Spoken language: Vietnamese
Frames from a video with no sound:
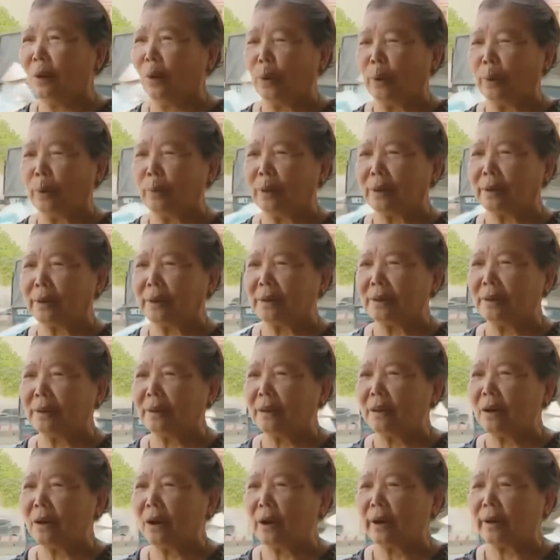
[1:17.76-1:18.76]
thổi một cái
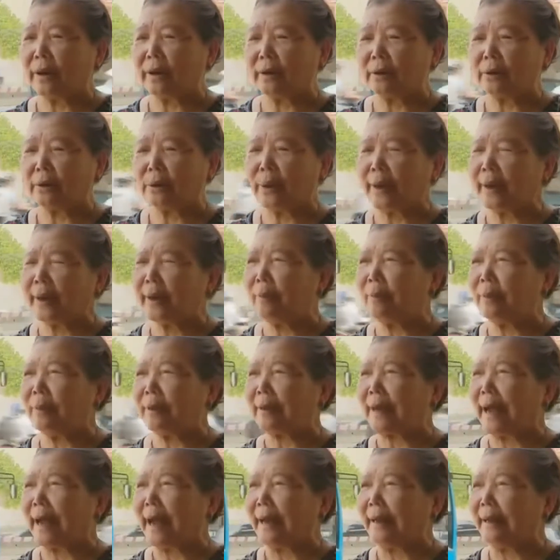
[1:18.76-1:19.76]
tiếng còi đánh toe
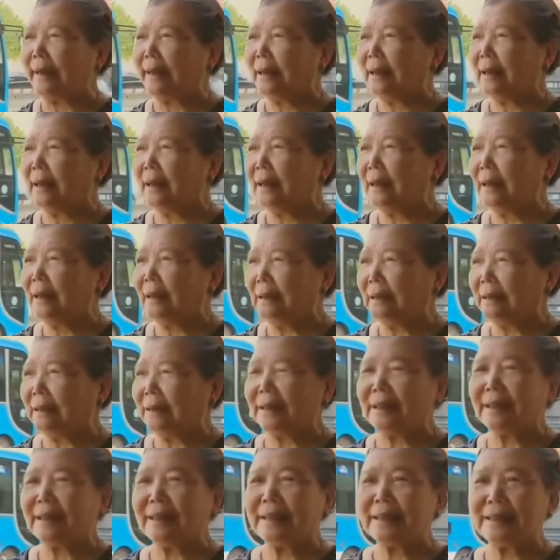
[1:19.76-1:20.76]
một cái
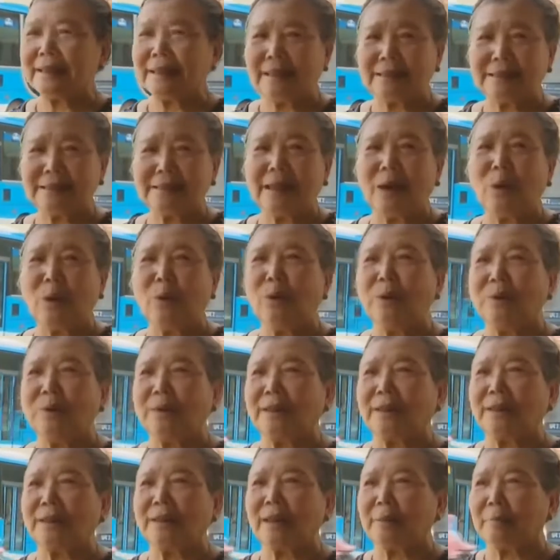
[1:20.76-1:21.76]
thì các cháu nó
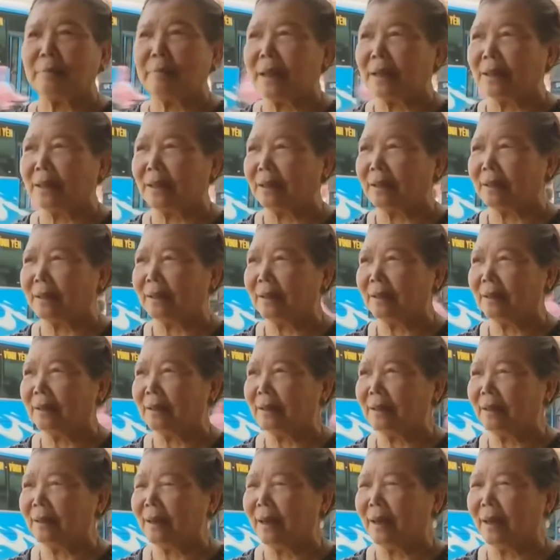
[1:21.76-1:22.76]
phải giật mình.
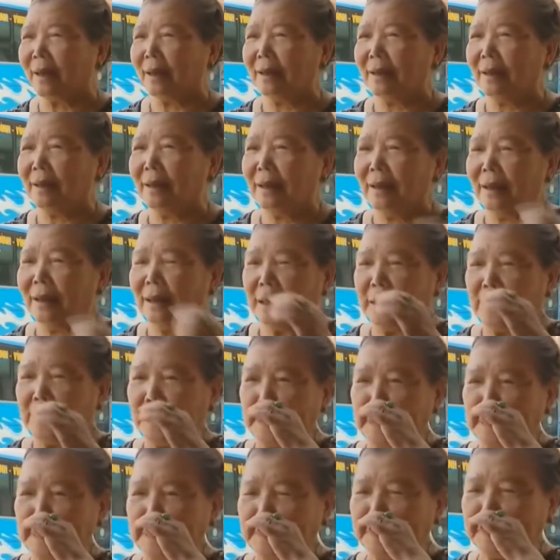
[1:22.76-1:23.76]
Đấy.
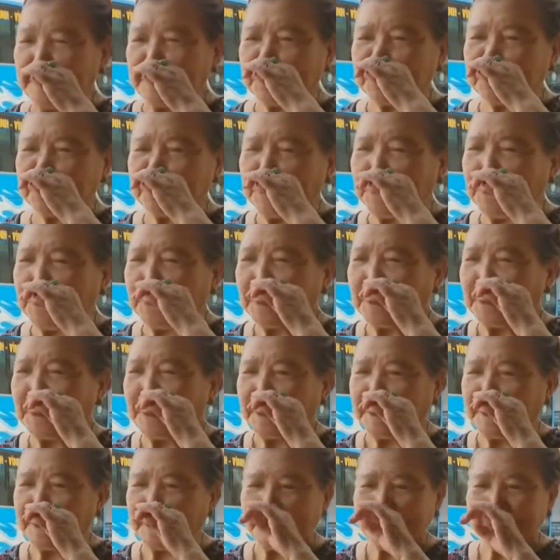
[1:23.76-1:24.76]
Thế là chúng tôi
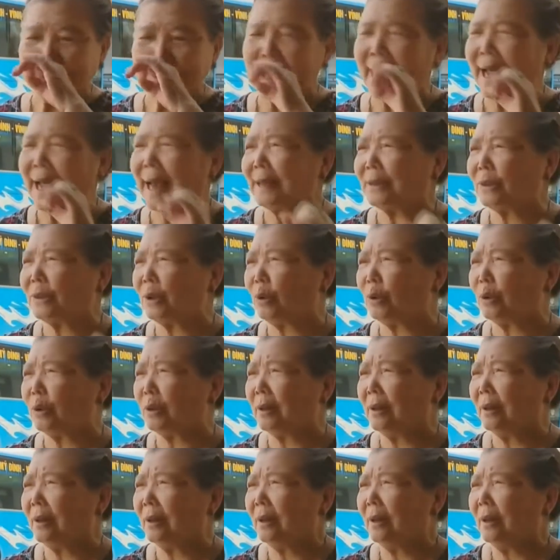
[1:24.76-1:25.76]
thì già
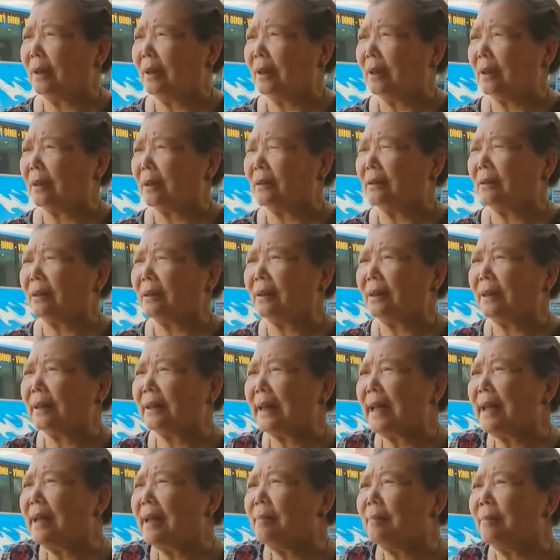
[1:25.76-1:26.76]
rồi, có khi
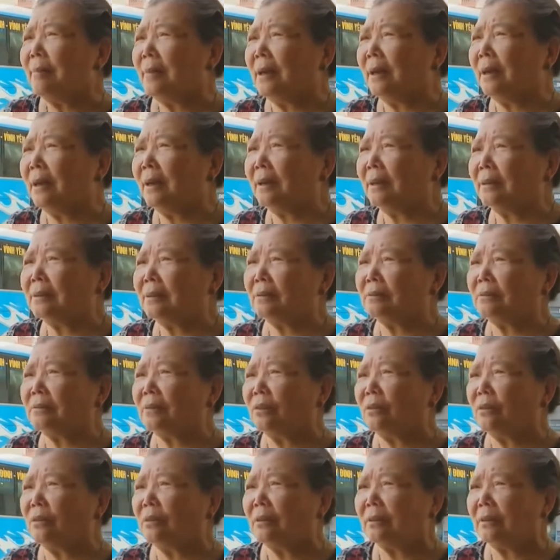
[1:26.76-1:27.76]
đêm mà chúng
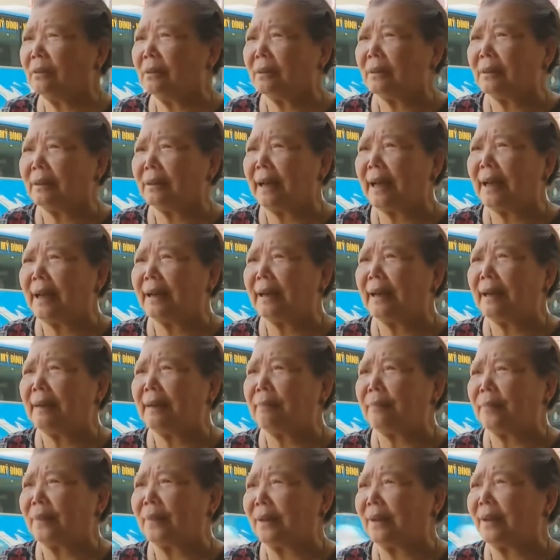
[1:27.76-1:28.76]
tôi đang
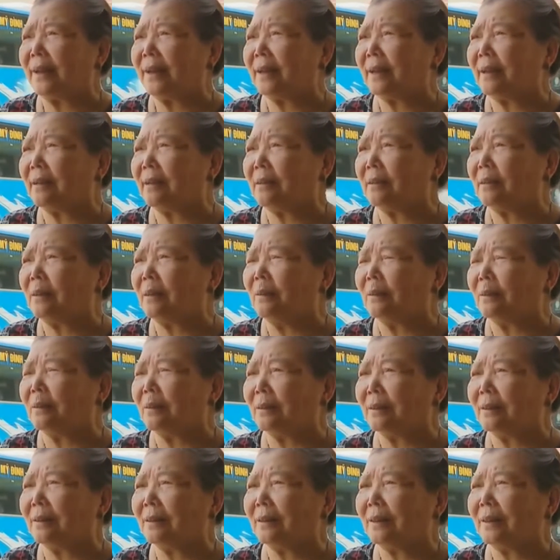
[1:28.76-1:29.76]
nằm thế này nó
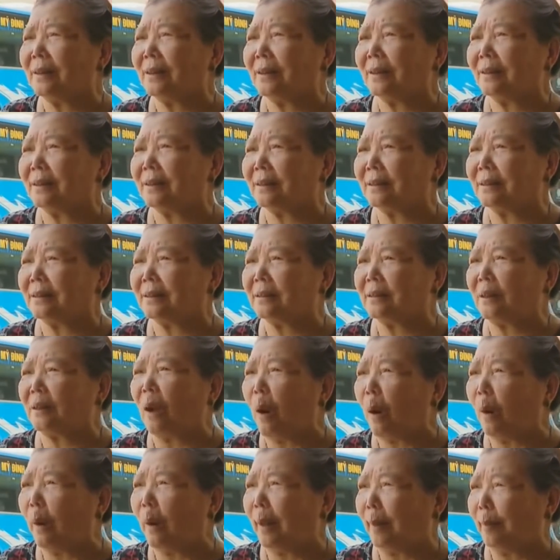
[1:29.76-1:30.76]
thổi cái kèn
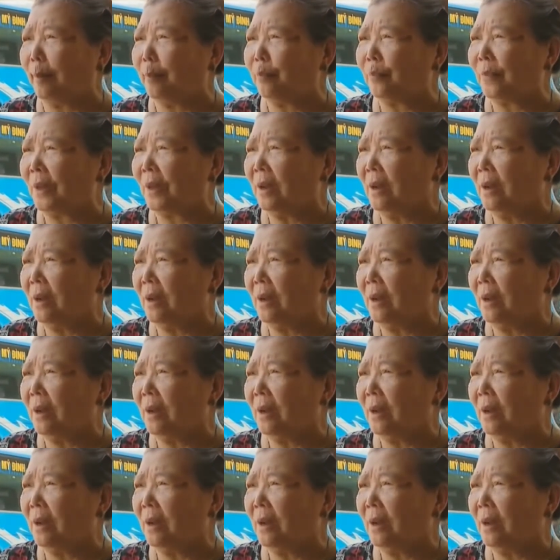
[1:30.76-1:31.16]
to lắm.